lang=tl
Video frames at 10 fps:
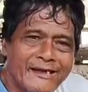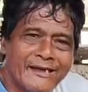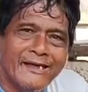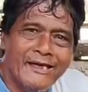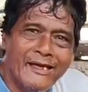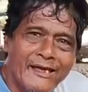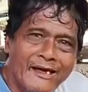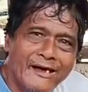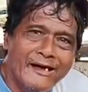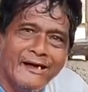Ay, ah,
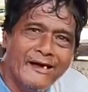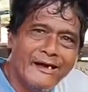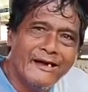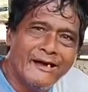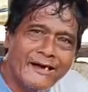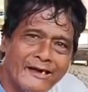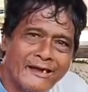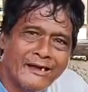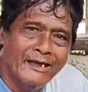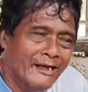may tanong ah, Ano
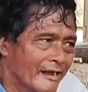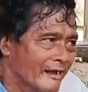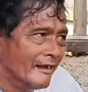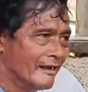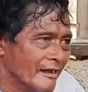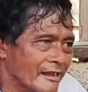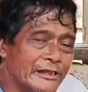nga ho ang pangalan mo?